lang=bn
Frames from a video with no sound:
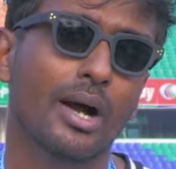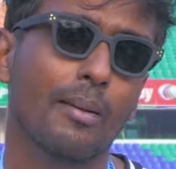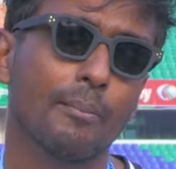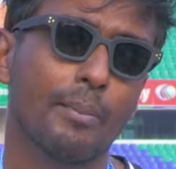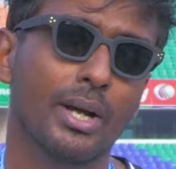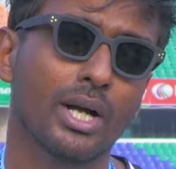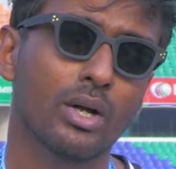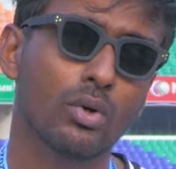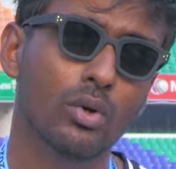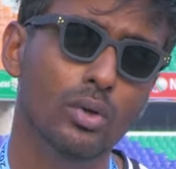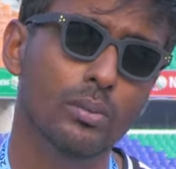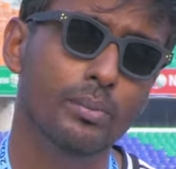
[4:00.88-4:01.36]

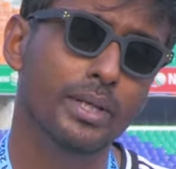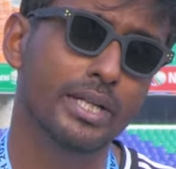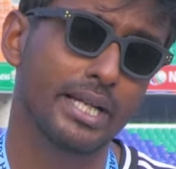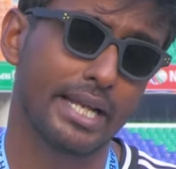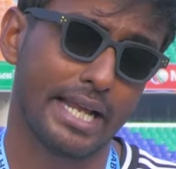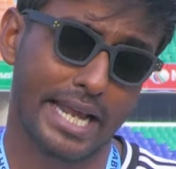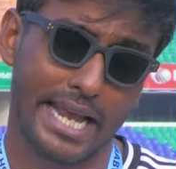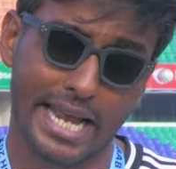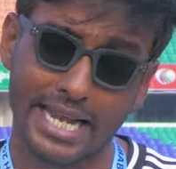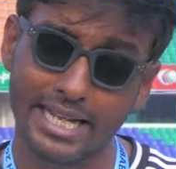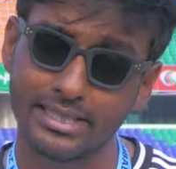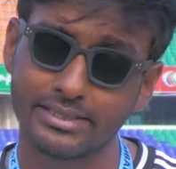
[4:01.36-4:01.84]
কামব্যাক করবেন
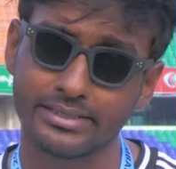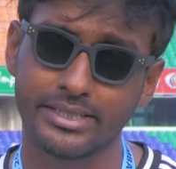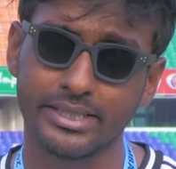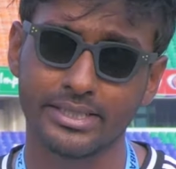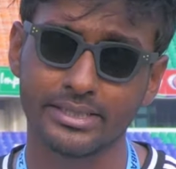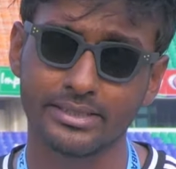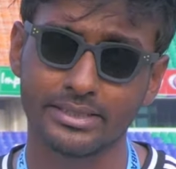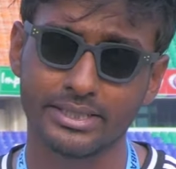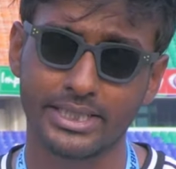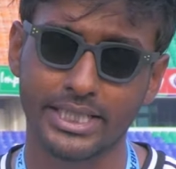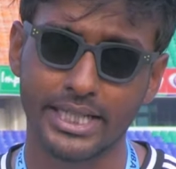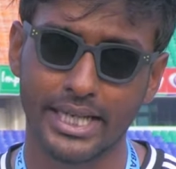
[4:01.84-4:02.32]
এই
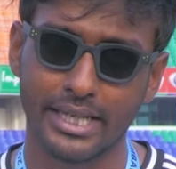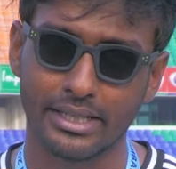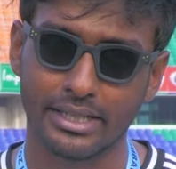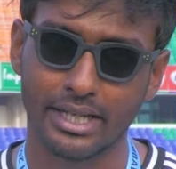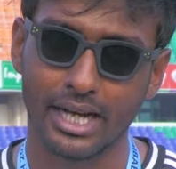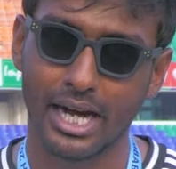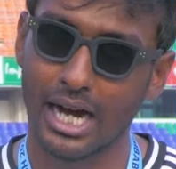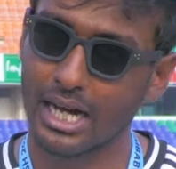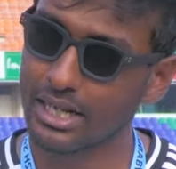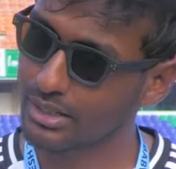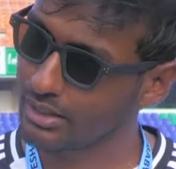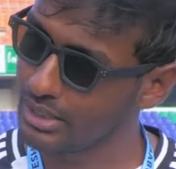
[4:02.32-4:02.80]
সিরিজ দিয়েই
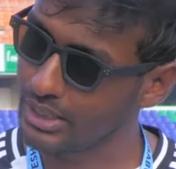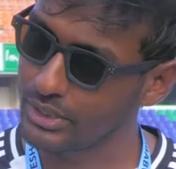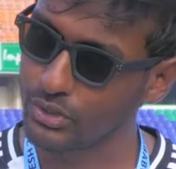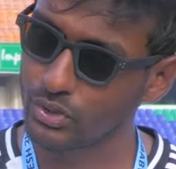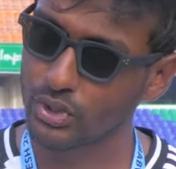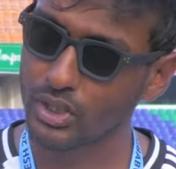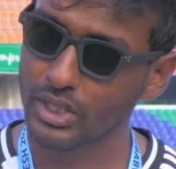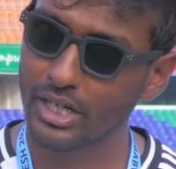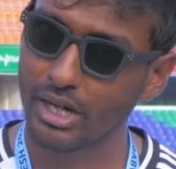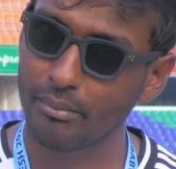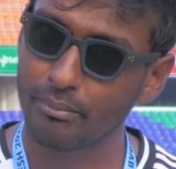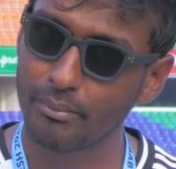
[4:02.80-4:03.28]
আর
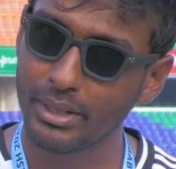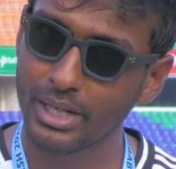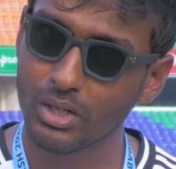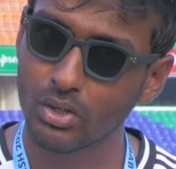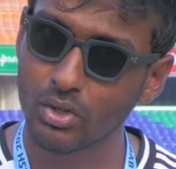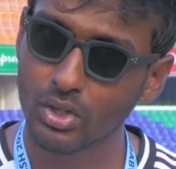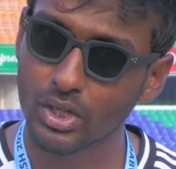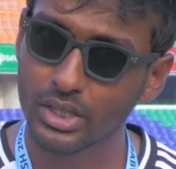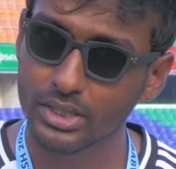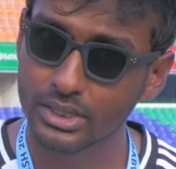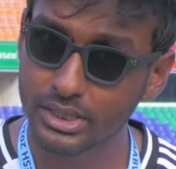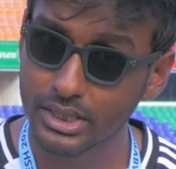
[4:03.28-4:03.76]
লিটনের কামব্যাক
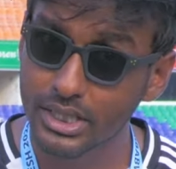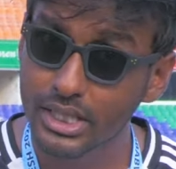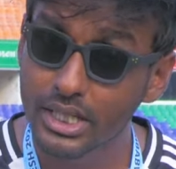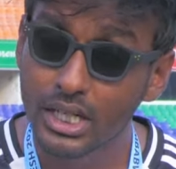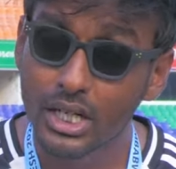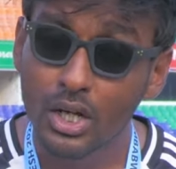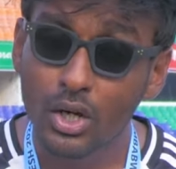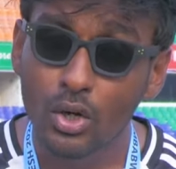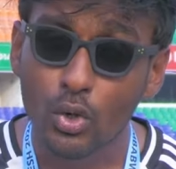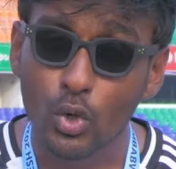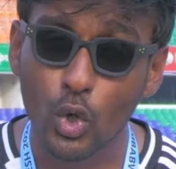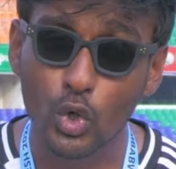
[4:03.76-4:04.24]
করার যে
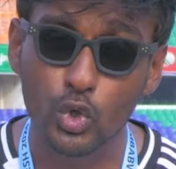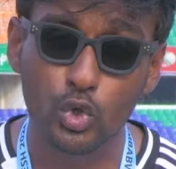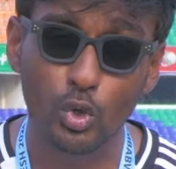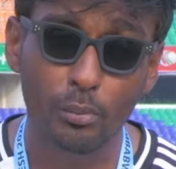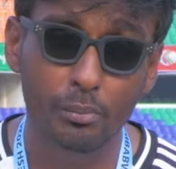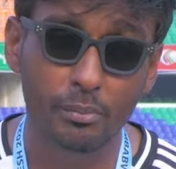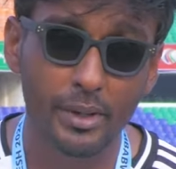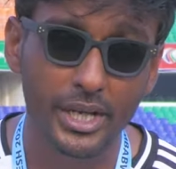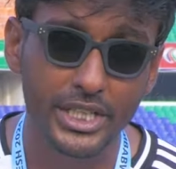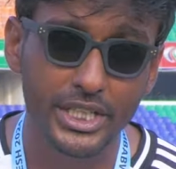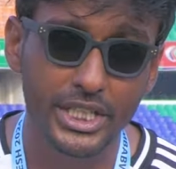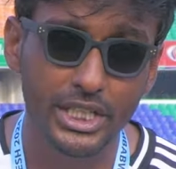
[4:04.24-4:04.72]
কত
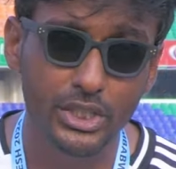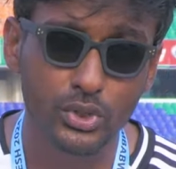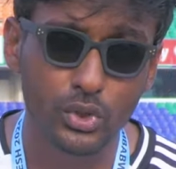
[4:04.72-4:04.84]
বেশি